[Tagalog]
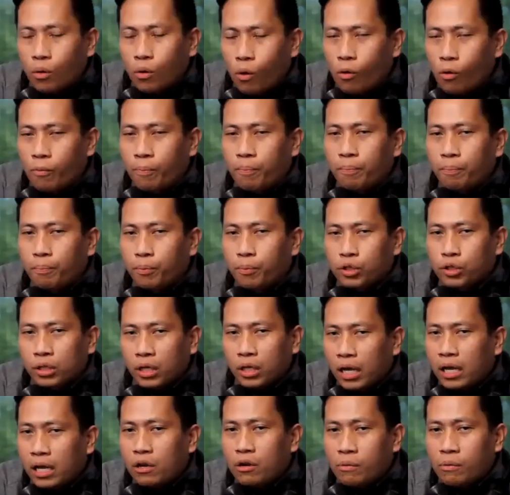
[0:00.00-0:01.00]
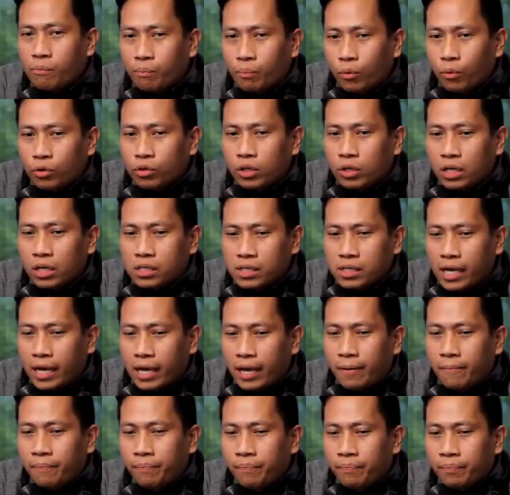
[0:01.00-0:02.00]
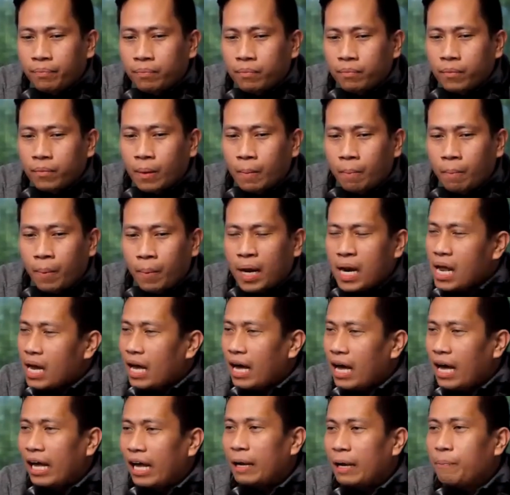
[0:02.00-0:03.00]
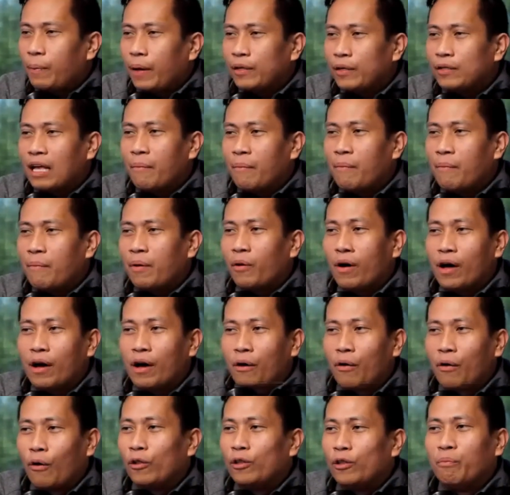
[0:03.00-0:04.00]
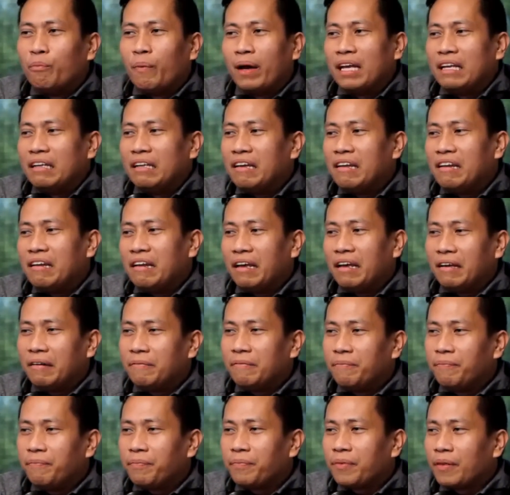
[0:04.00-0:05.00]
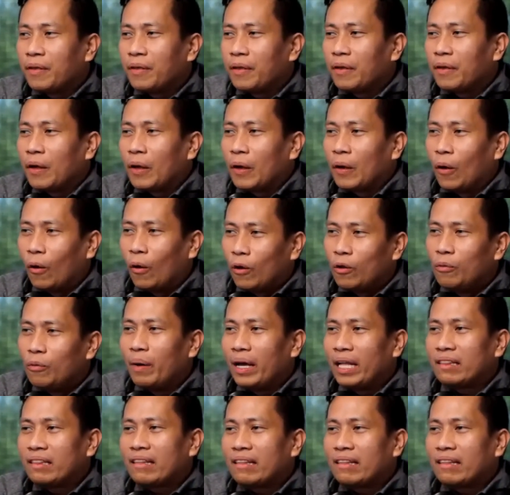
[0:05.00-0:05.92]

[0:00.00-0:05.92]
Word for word: hope. Push kayo ng push kasi pag nakahanap kayo, sabi ko nga, gold mine yan eh. Gold mine